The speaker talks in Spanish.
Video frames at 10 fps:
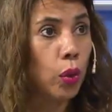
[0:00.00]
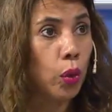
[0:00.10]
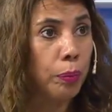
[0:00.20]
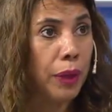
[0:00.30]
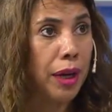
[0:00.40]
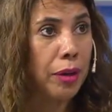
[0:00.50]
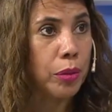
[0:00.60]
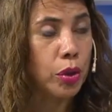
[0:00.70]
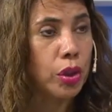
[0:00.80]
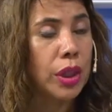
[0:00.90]
que
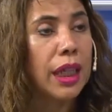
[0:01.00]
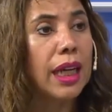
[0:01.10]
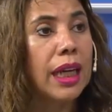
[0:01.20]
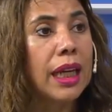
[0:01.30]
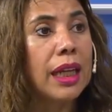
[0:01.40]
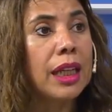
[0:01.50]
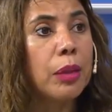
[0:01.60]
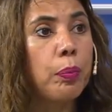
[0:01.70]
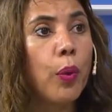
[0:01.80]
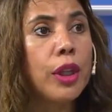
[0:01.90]
ocupábamos en
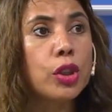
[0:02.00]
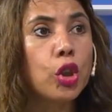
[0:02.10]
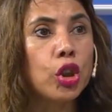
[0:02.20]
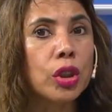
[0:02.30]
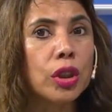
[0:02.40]
el puesto